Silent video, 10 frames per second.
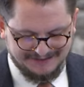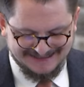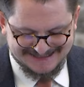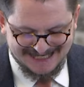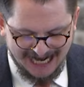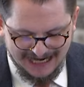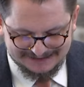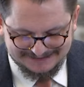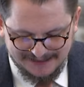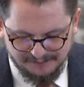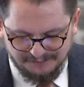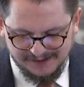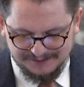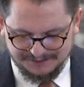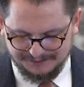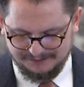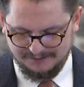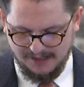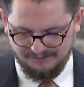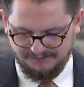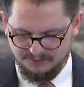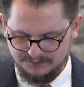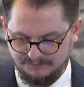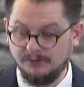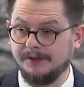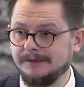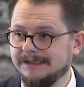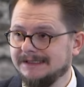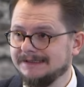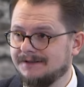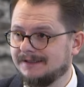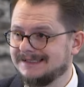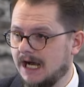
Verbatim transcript: der Tag der Pfingsten erfüllt wurde. Diese